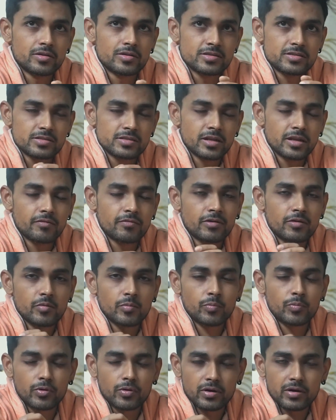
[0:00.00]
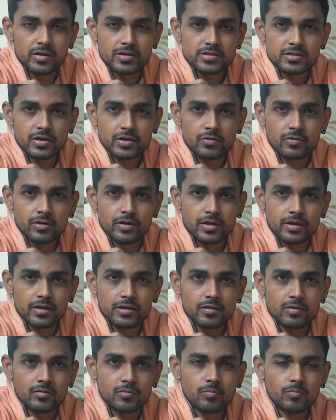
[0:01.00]
जिस लेवल पर प्रोग्रेस करोगे
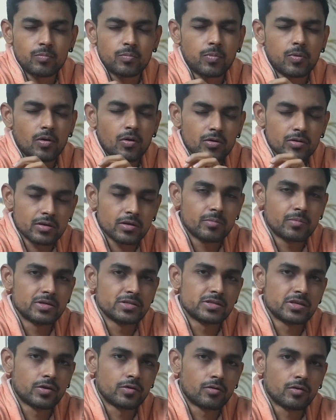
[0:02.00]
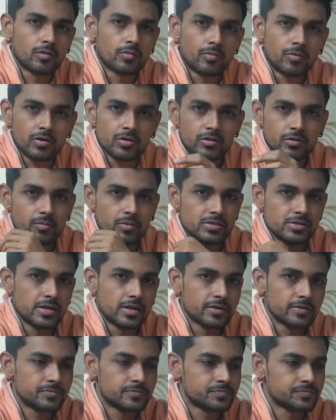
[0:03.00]
ना बहुत अमेजिंग होगा बहुत
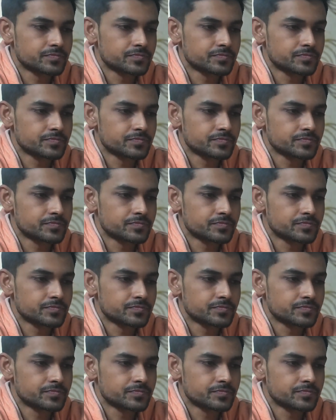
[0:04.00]
अमेजिंग